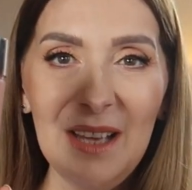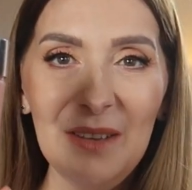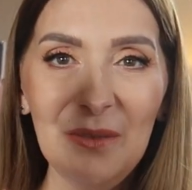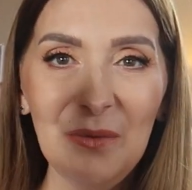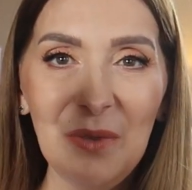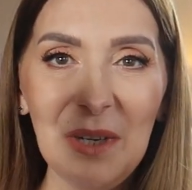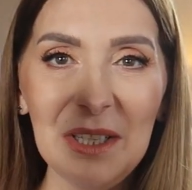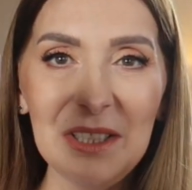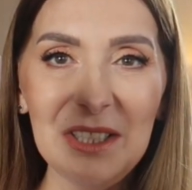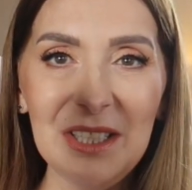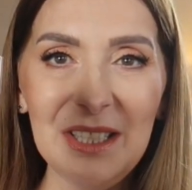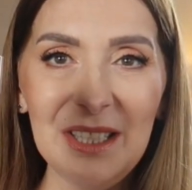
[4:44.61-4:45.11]

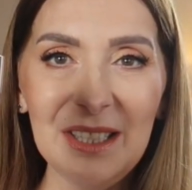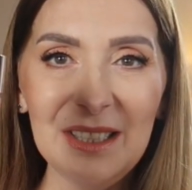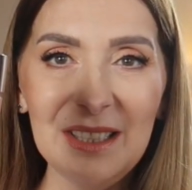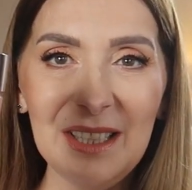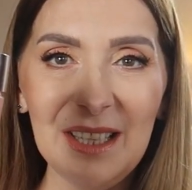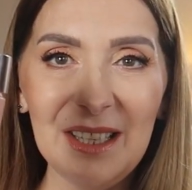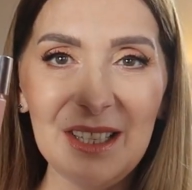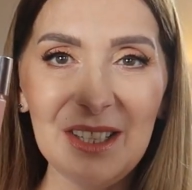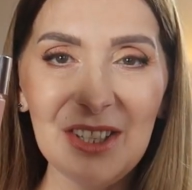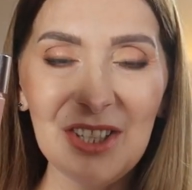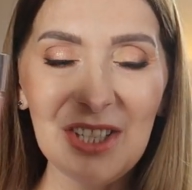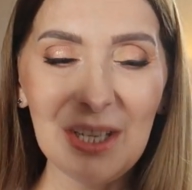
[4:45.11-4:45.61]
właśnie
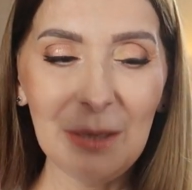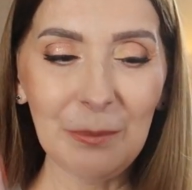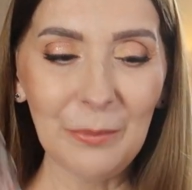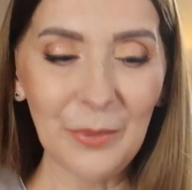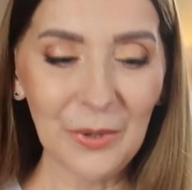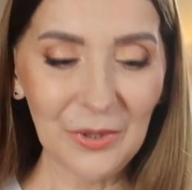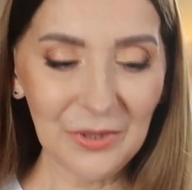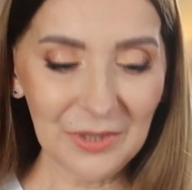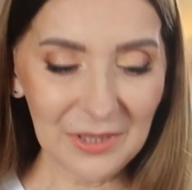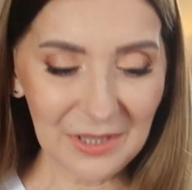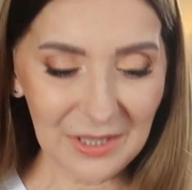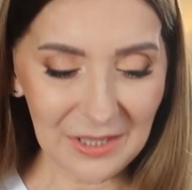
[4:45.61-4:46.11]
te
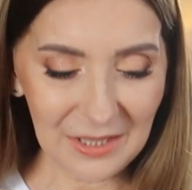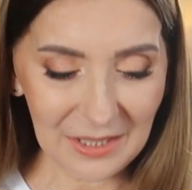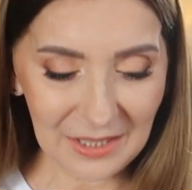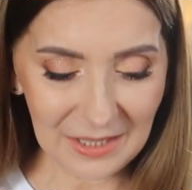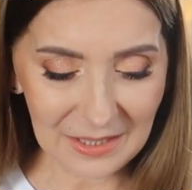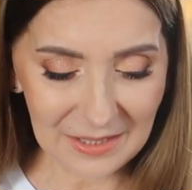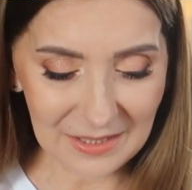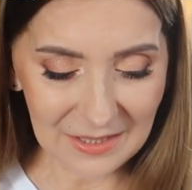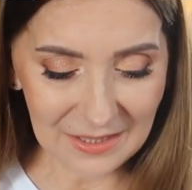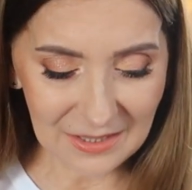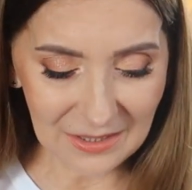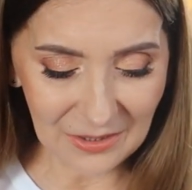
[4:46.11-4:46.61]
szampony,
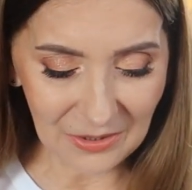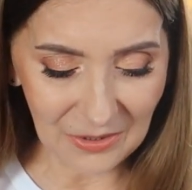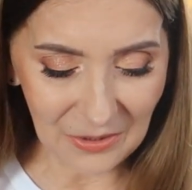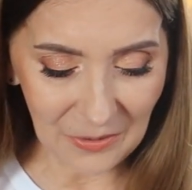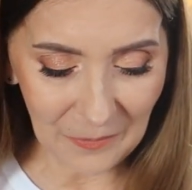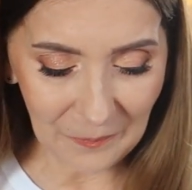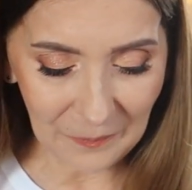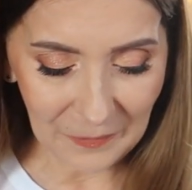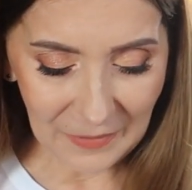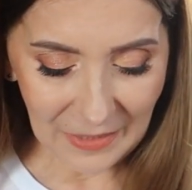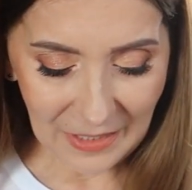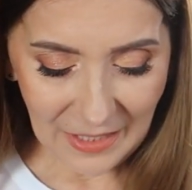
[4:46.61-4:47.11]
jest
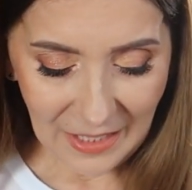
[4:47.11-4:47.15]
to,